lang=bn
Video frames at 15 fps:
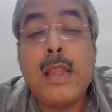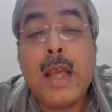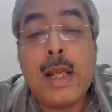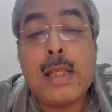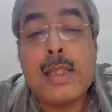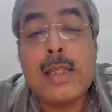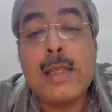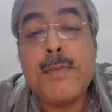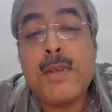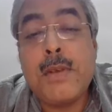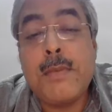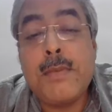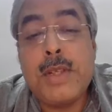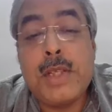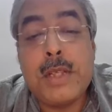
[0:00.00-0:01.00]
তার
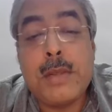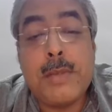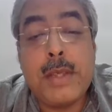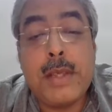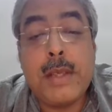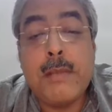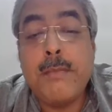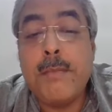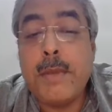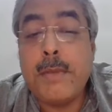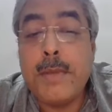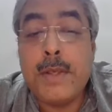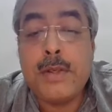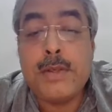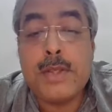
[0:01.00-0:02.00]
সিমটম হিসেবে
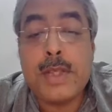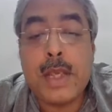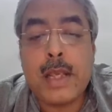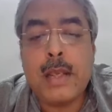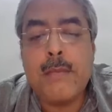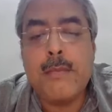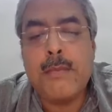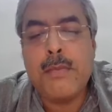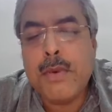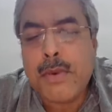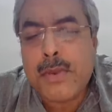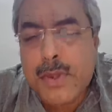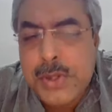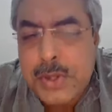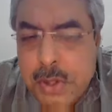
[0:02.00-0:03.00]
বিভিন্ন জায়গায়
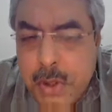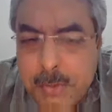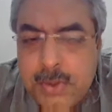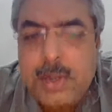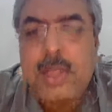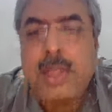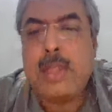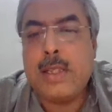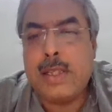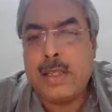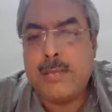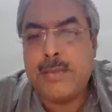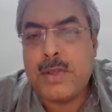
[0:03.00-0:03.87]
মোস্ট কমনলি যে